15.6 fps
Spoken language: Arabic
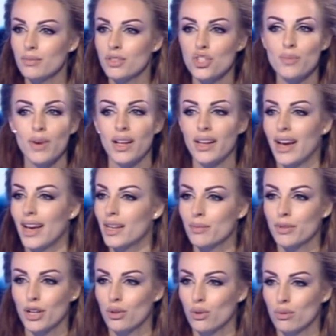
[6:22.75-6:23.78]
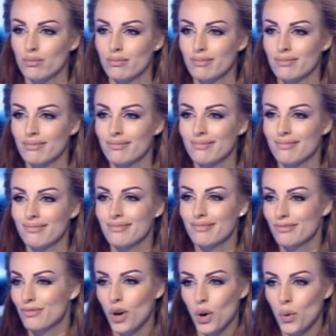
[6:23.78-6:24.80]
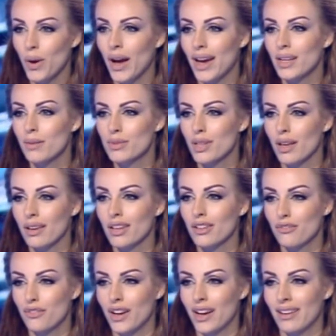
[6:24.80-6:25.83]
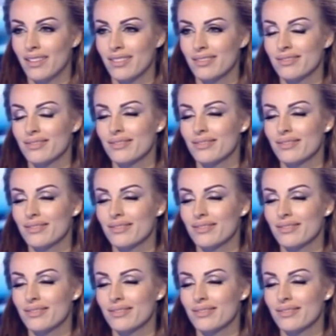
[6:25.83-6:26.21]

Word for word: نجمع العالم كله فهو نعم. عالم صغير فعلا